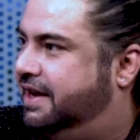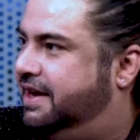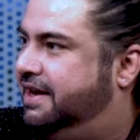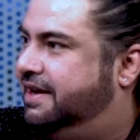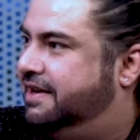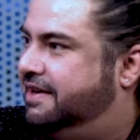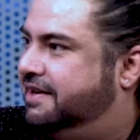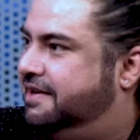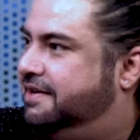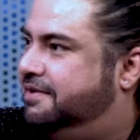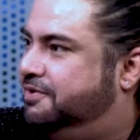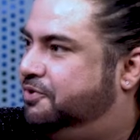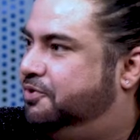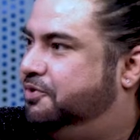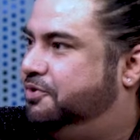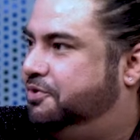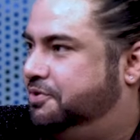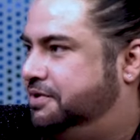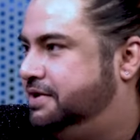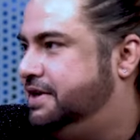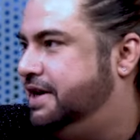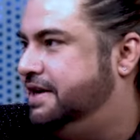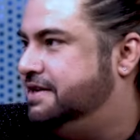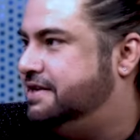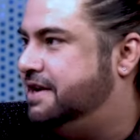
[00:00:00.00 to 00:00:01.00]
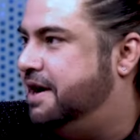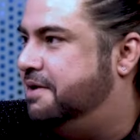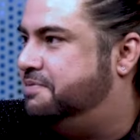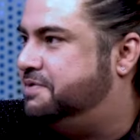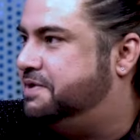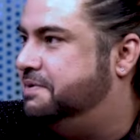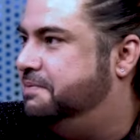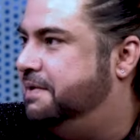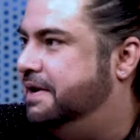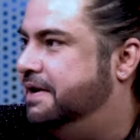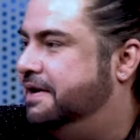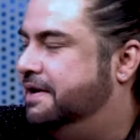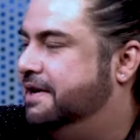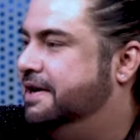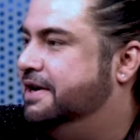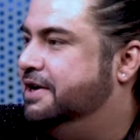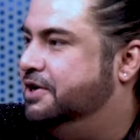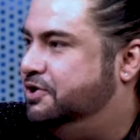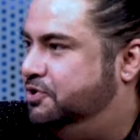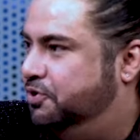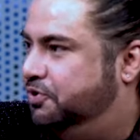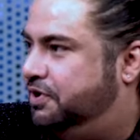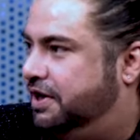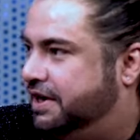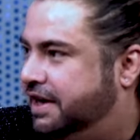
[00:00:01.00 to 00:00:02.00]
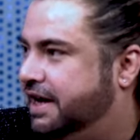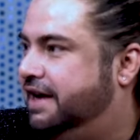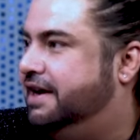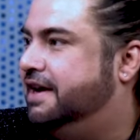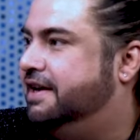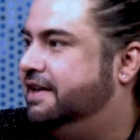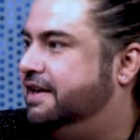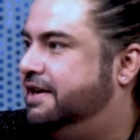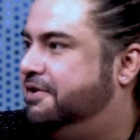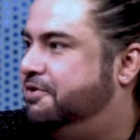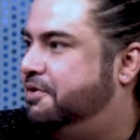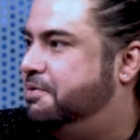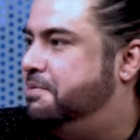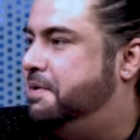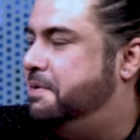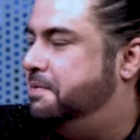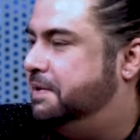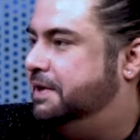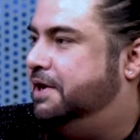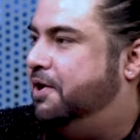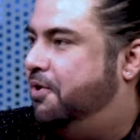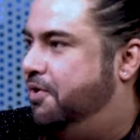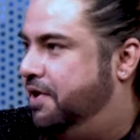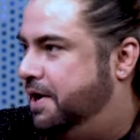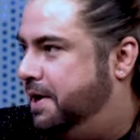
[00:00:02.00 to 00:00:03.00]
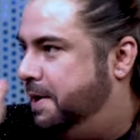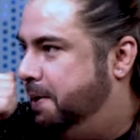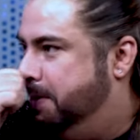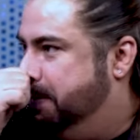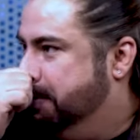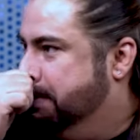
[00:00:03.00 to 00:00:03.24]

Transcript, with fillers: थे तो उसके हिसाब से मैं जो हकीकत है वो मैं बताऊंगा